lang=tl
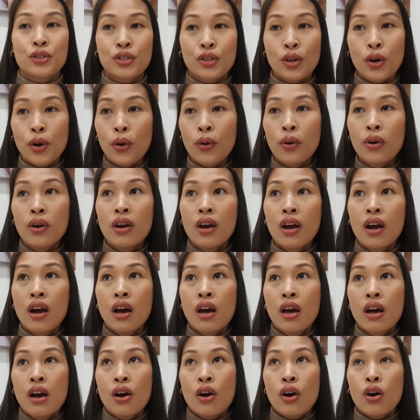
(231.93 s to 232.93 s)
So,
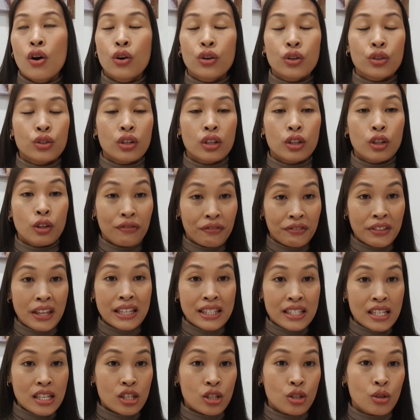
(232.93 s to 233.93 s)
ok,
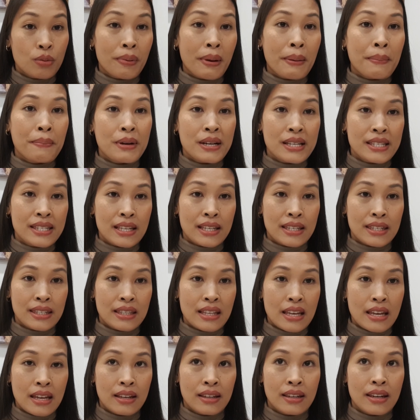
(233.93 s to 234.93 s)
that is November
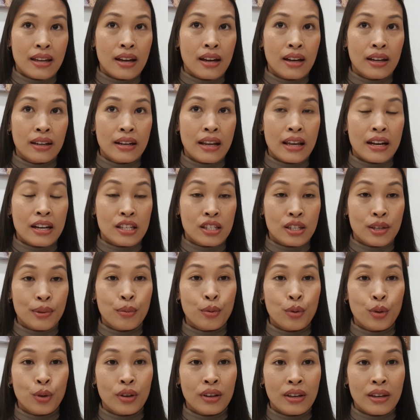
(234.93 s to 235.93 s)
16 na na-receive
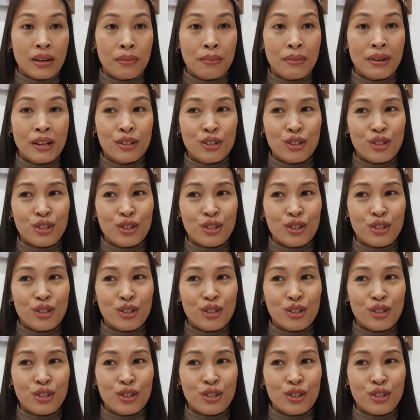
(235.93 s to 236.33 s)
ko yung email.